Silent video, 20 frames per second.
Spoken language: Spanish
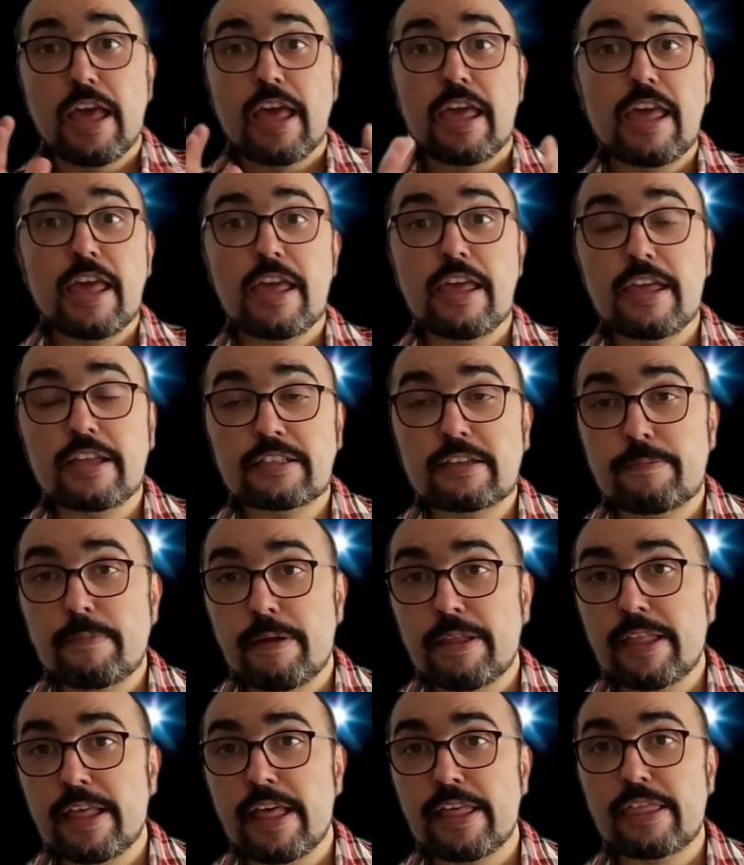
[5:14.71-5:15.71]
Y
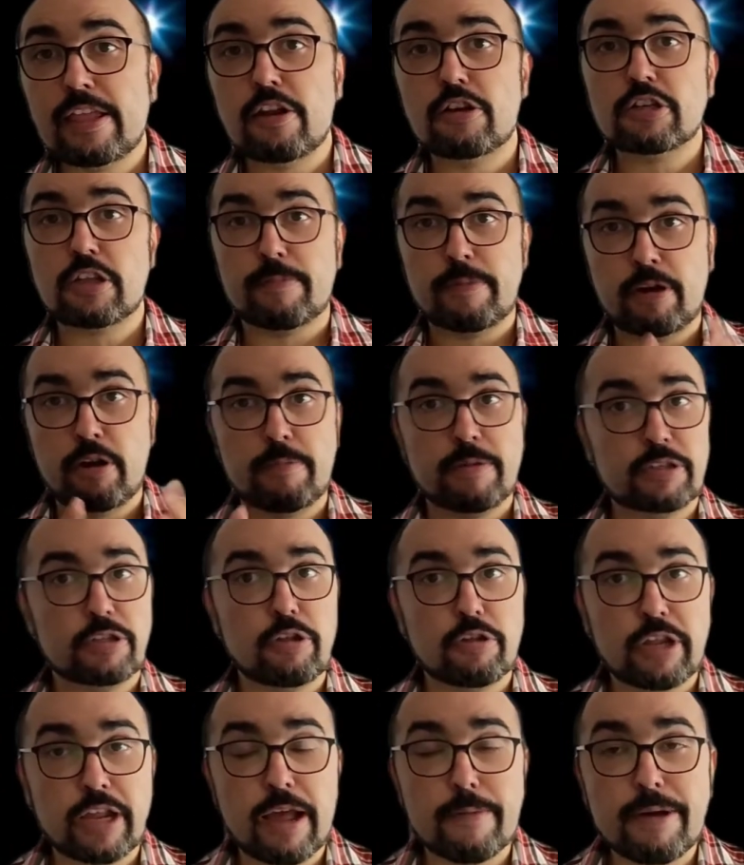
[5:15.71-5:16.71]
simplemente deciros que mi nombre es
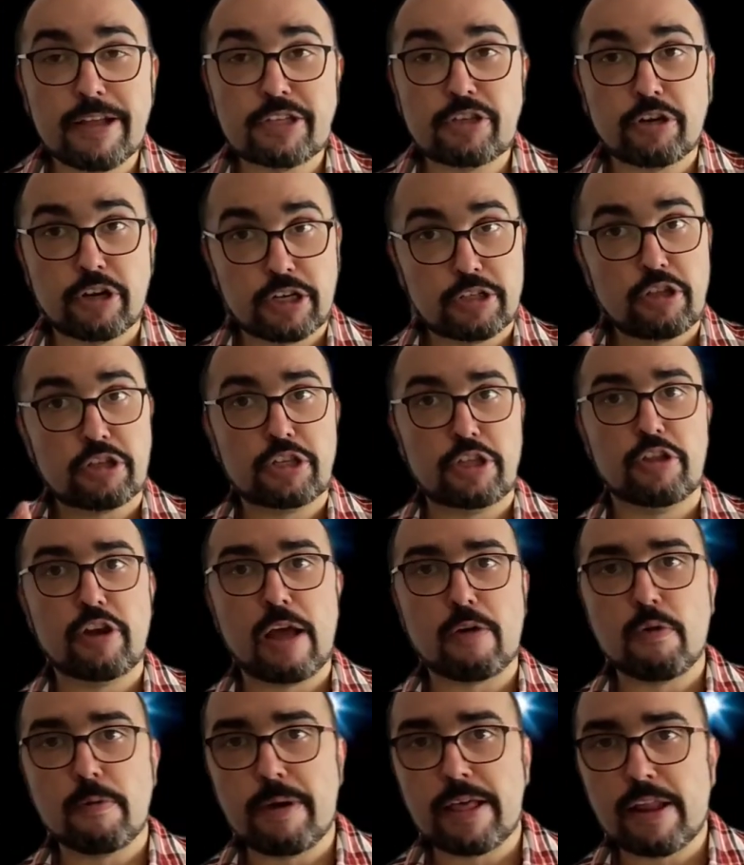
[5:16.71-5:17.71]
Tony Camacho, que esto ha sido
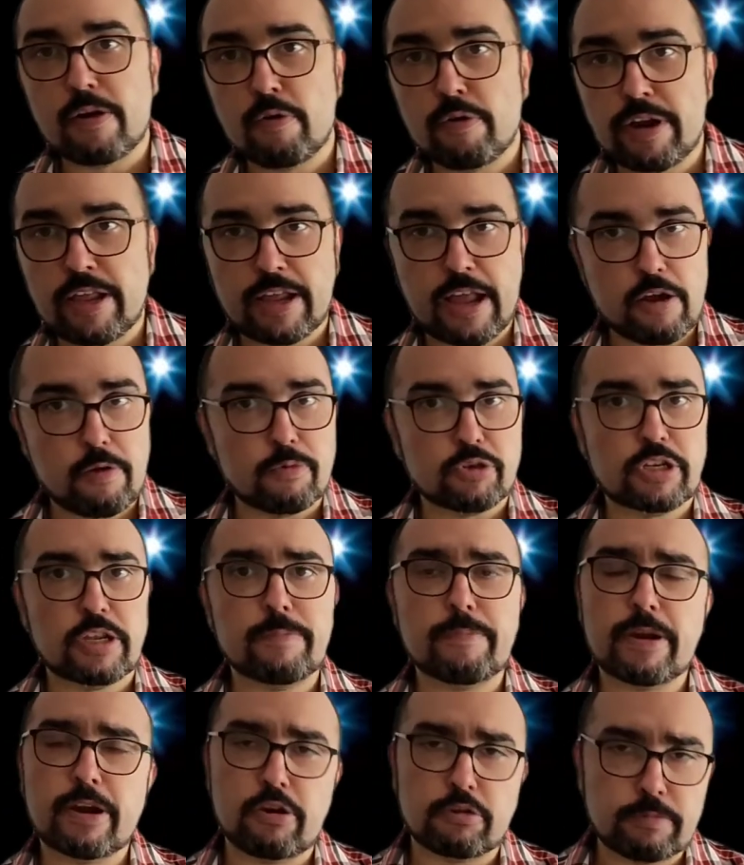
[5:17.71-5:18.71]
La Cueva del y como
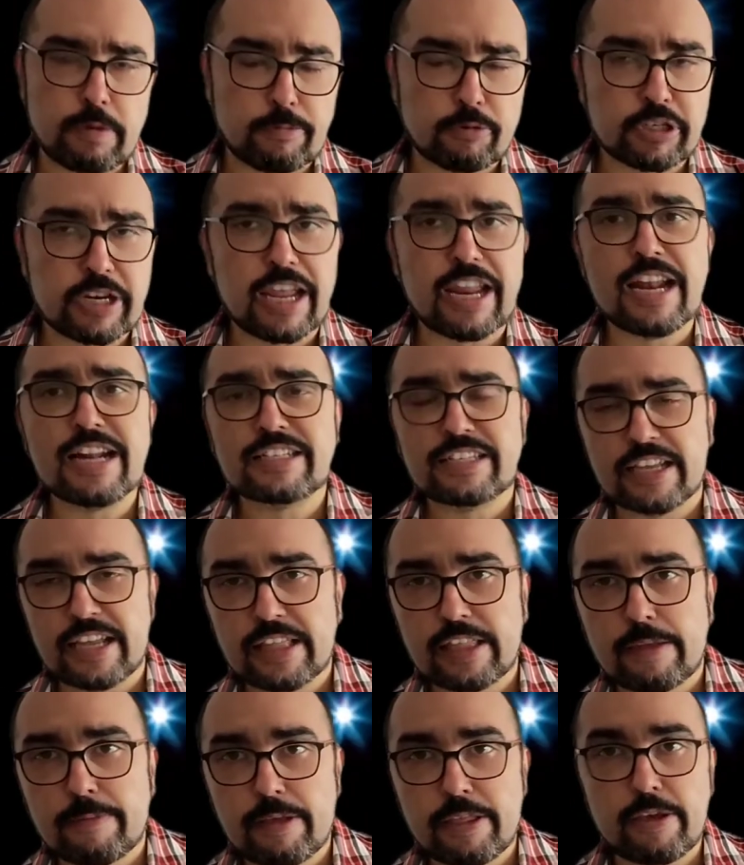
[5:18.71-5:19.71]
siempre, nos vemos en el
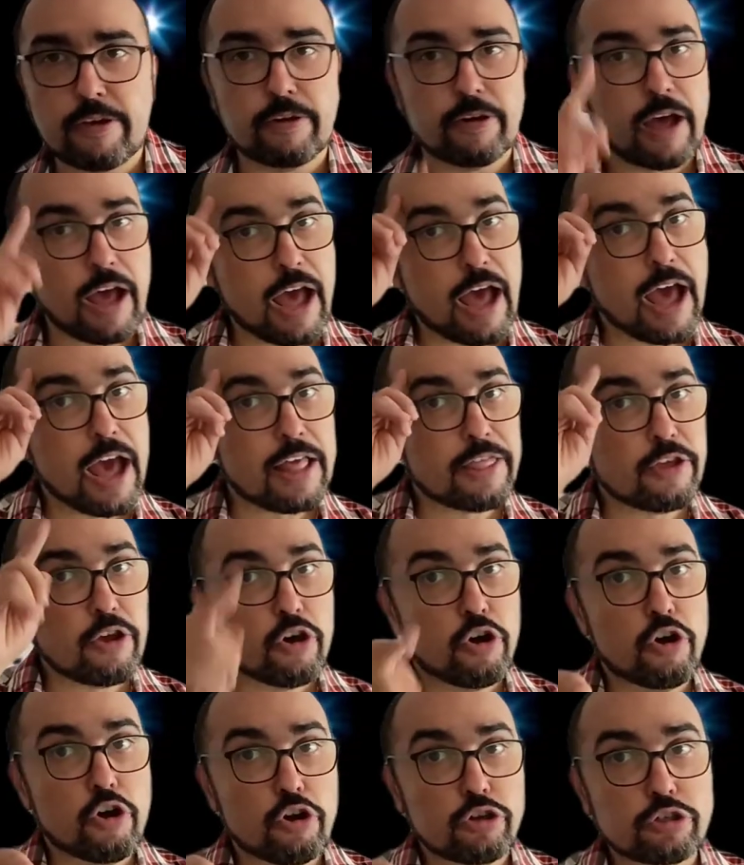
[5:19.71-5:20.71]
siguiente vídeo.
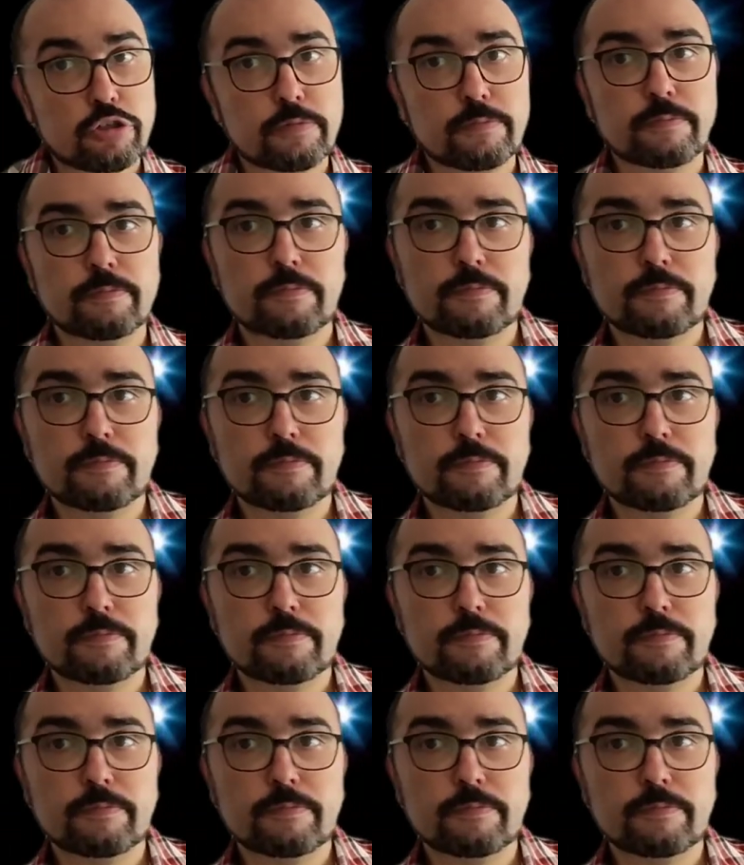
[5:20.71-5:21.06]
Adiós.